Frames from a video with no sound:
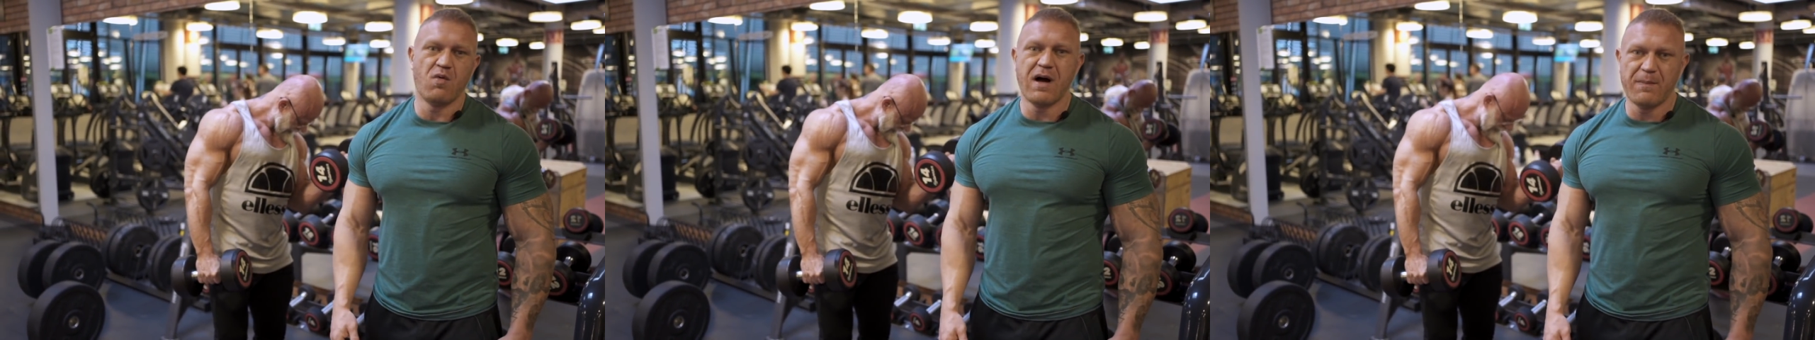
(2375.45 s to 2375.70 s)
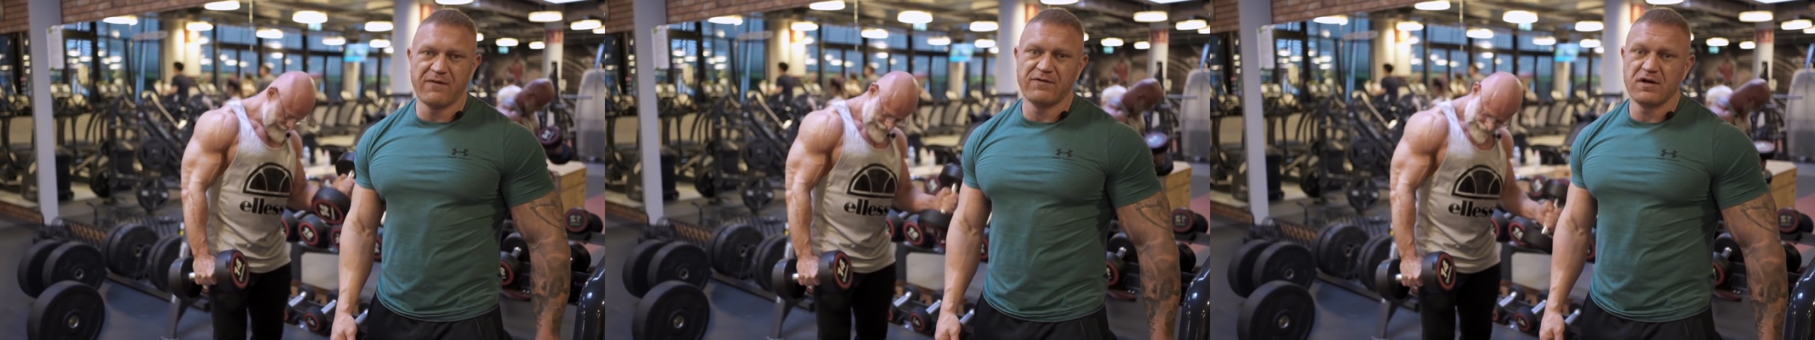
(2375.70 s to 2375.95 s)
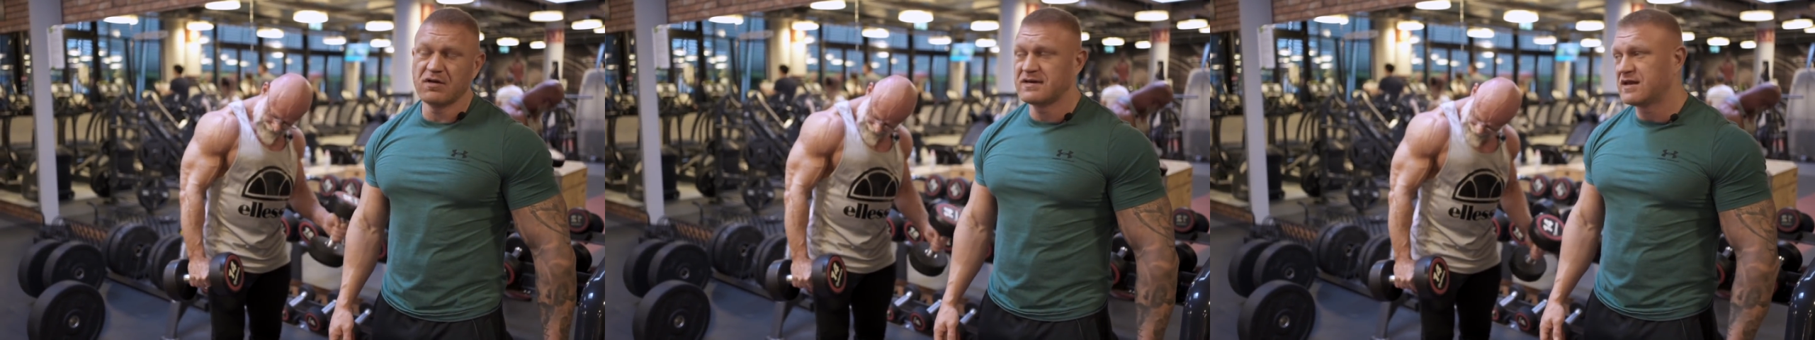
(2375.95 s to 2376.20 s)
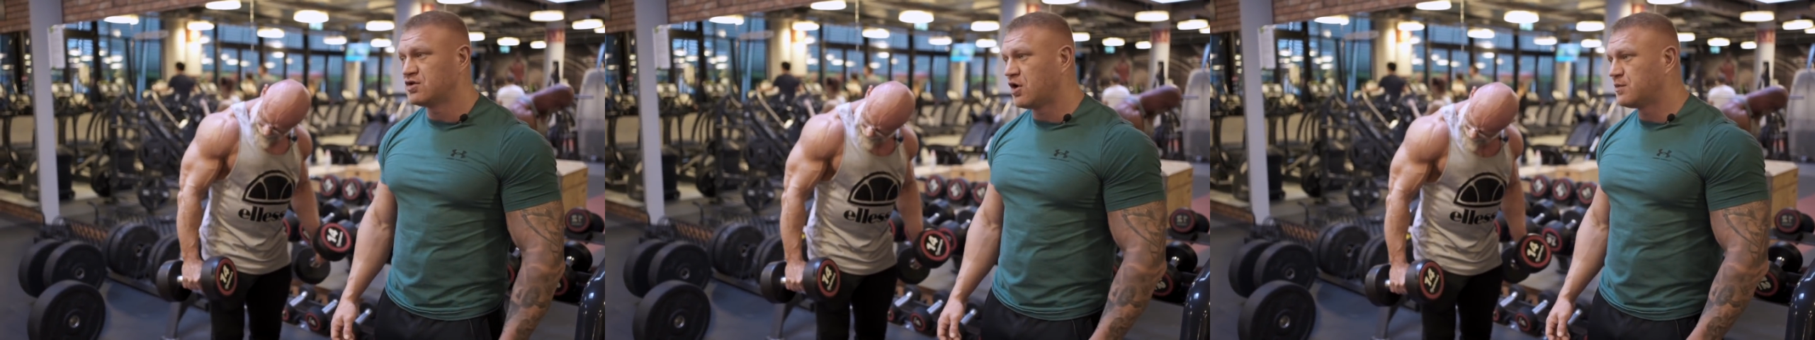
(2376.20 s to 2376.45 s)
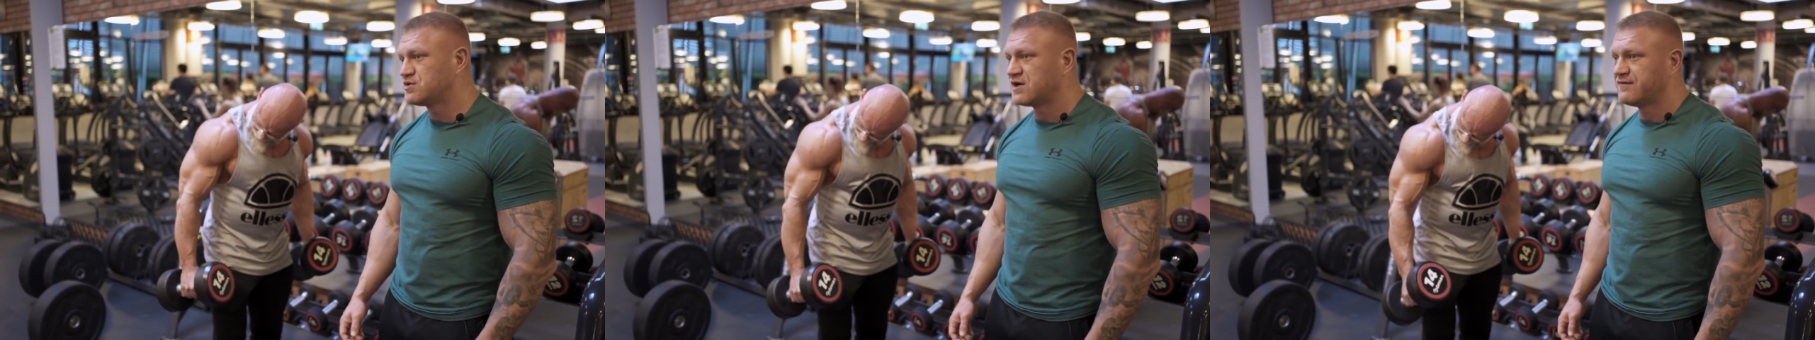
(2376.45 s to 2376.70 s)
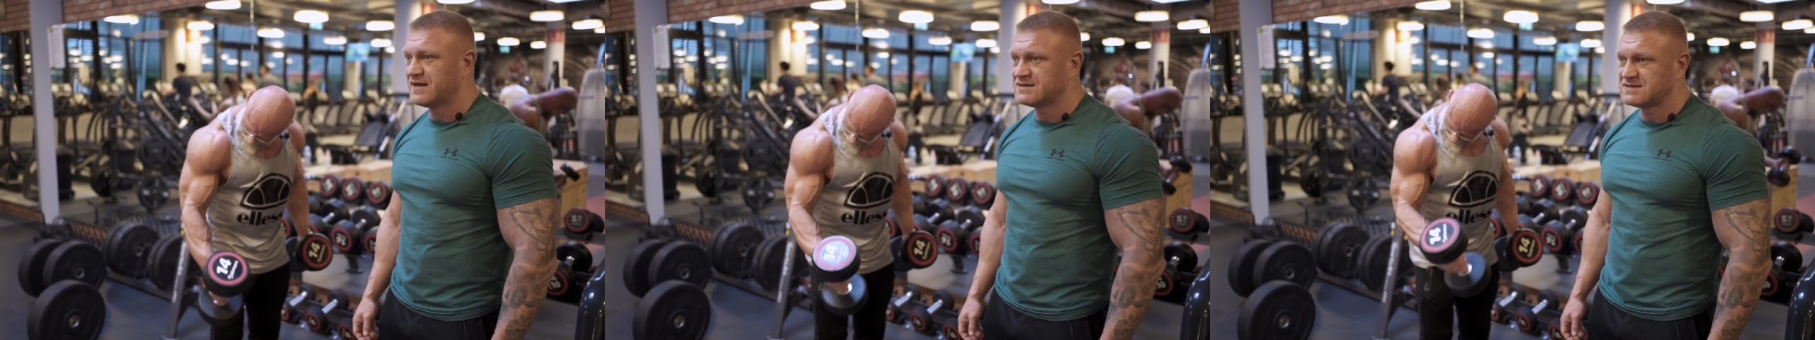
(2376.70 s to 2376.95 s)
łapa wygląda
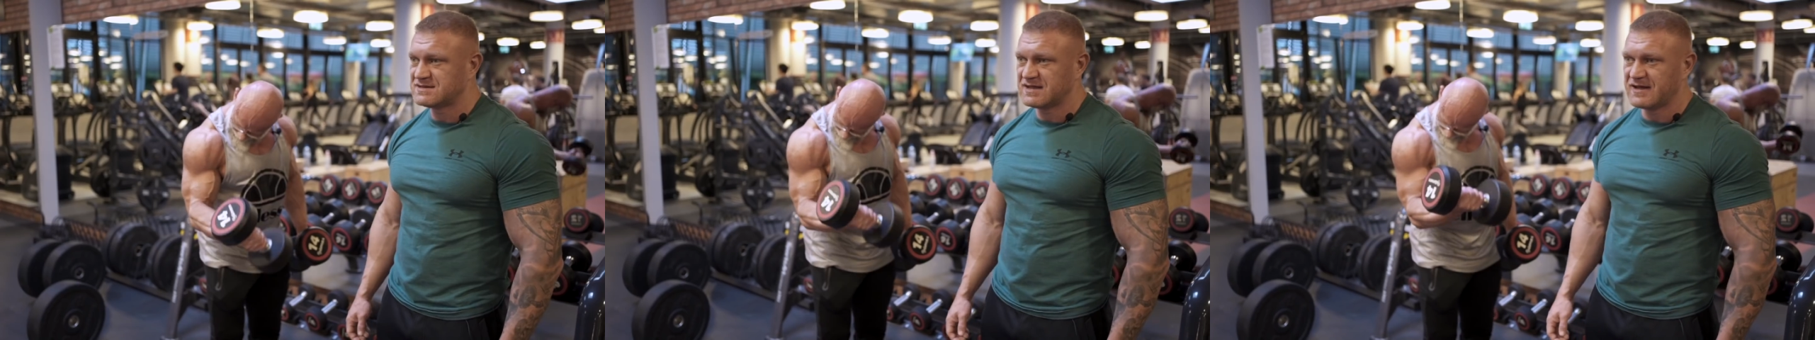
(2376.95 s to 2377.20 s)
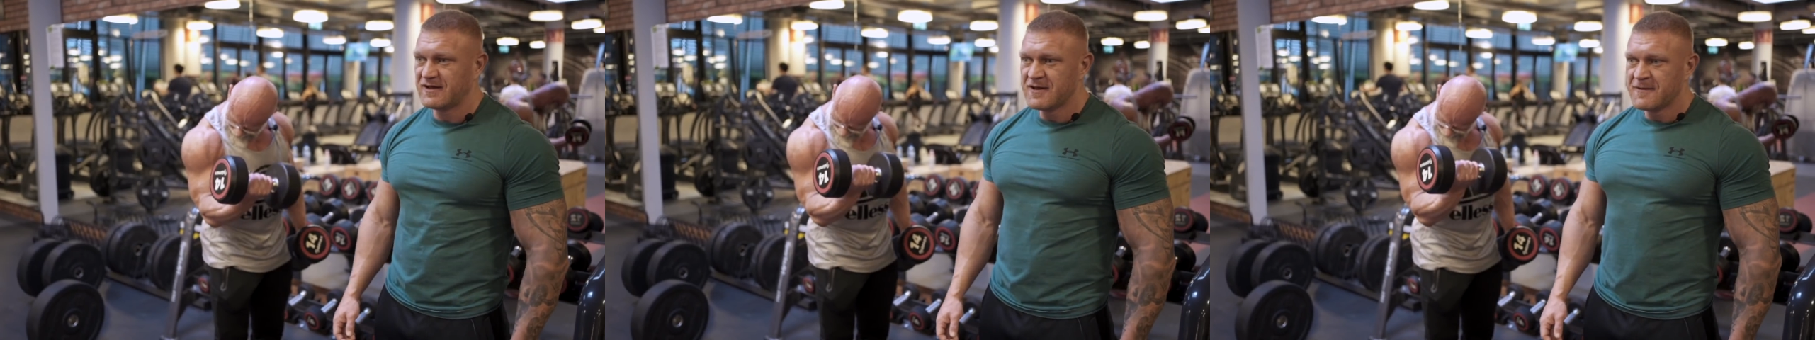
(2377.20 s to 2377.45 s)
dobrze, więc e,